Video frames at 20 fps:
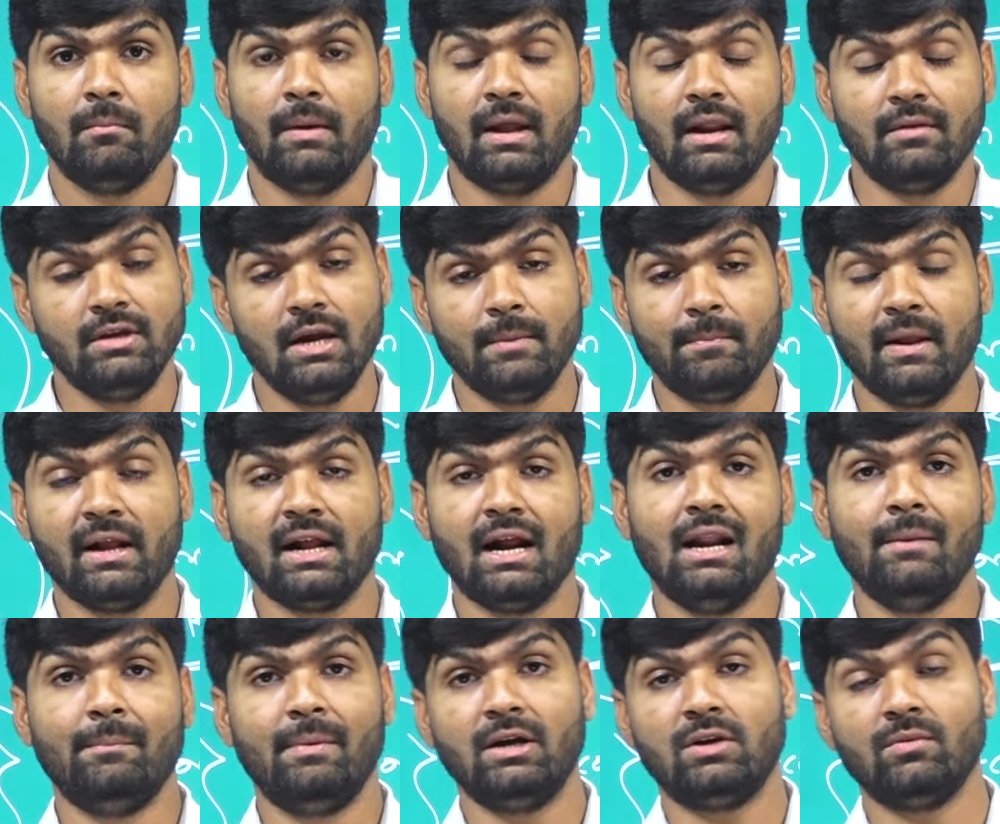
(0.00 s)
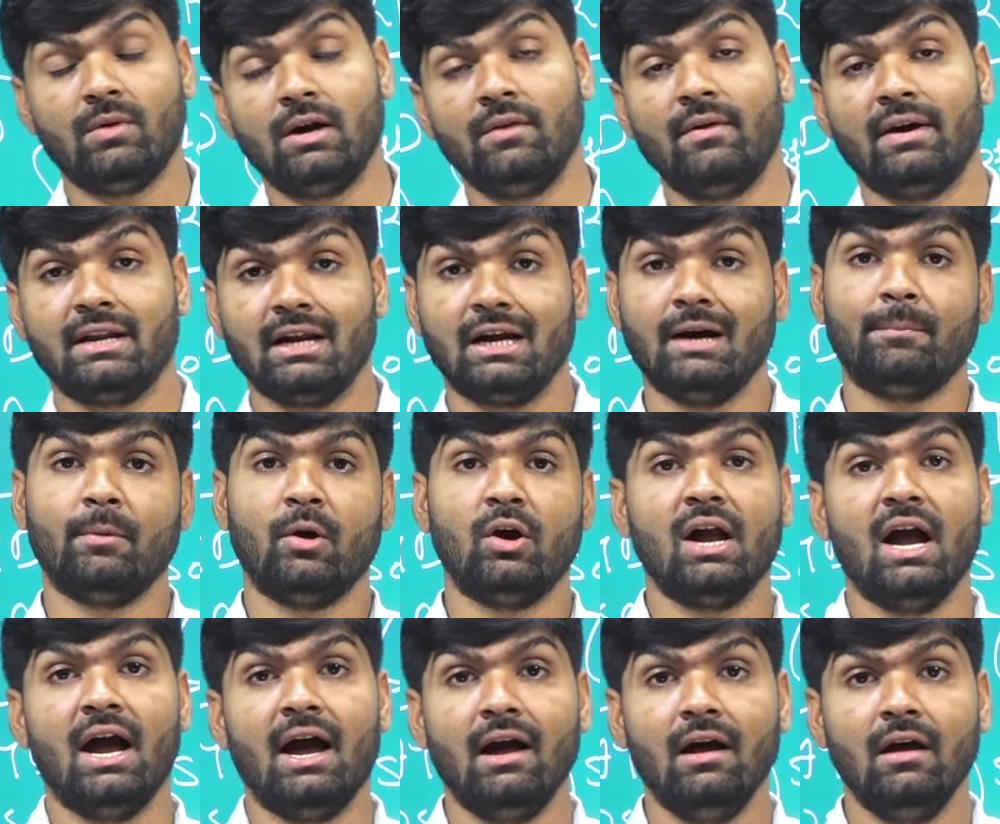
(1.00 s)
మనం చెప్పిన కాడ పెట్టుబడి
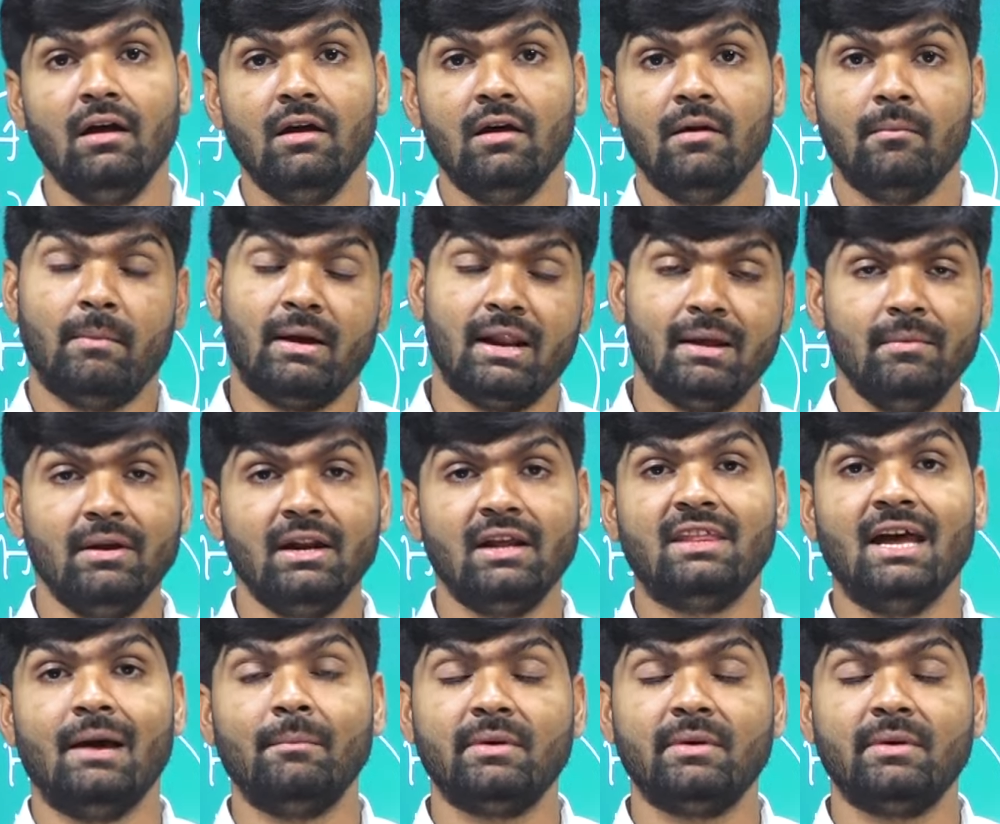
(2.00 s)
పెట్టకపోగా మన మీద